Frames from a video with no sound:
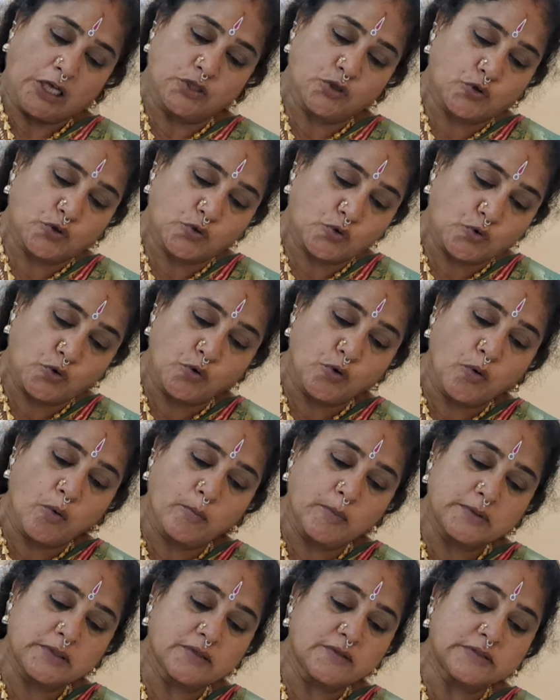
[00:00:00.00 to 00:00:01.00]
அதுக்கு ஒரு
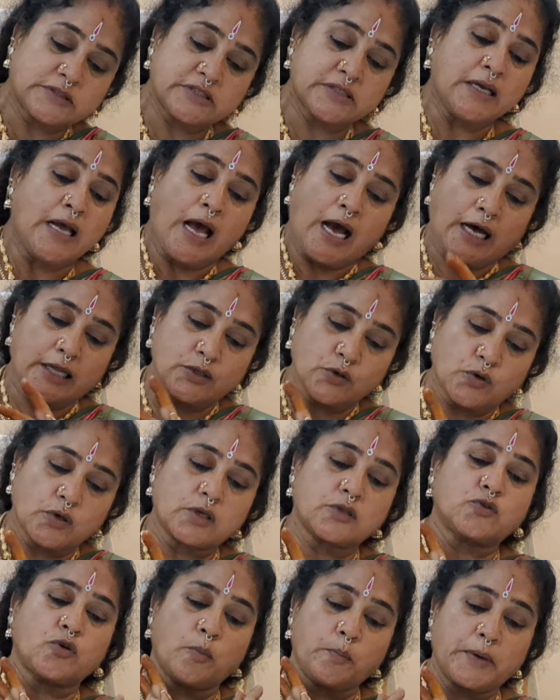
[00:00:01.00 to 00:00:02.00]
குங்குமத்தை வச்சு அதுக்கு
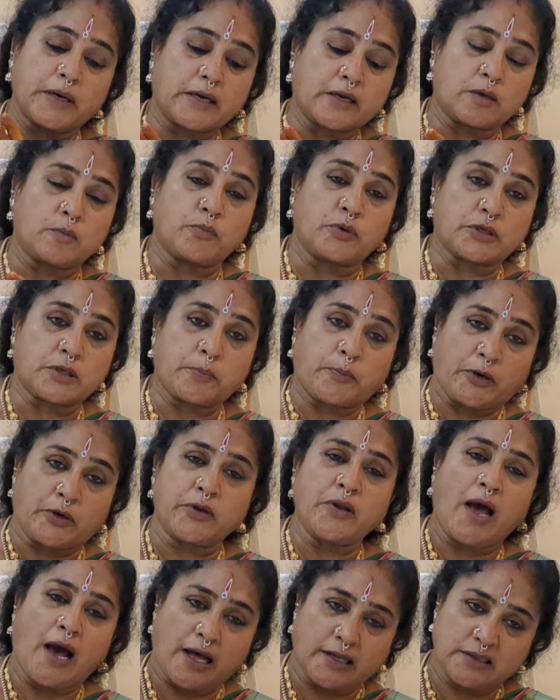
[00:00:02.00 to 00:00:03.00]
ஒரு தோப்புக்கரணை போட்டு
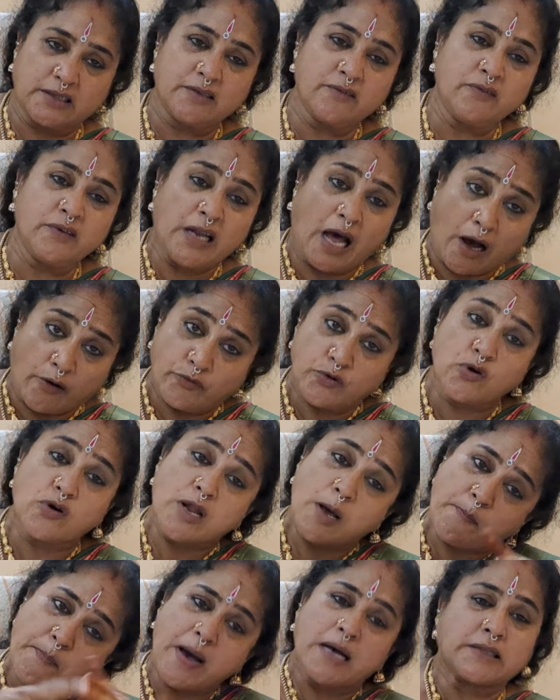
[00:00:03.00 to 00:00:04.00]
பண்ணுறியோ அதை
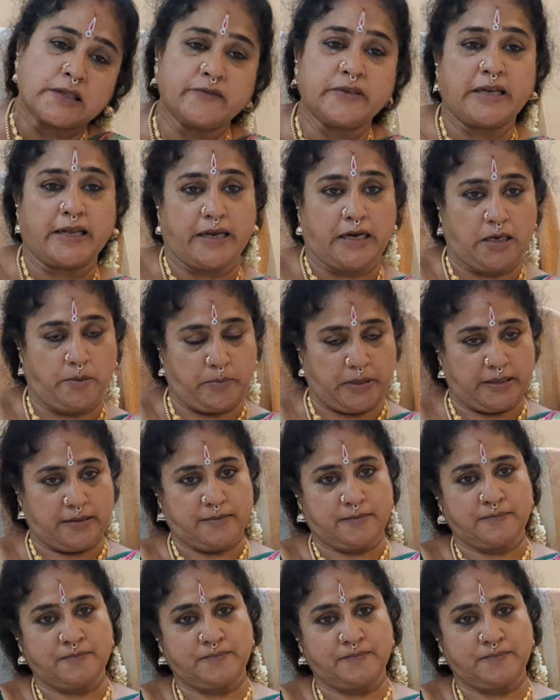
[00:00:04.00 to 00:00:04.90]
அவரோட அப்பா அதை விட எளிமை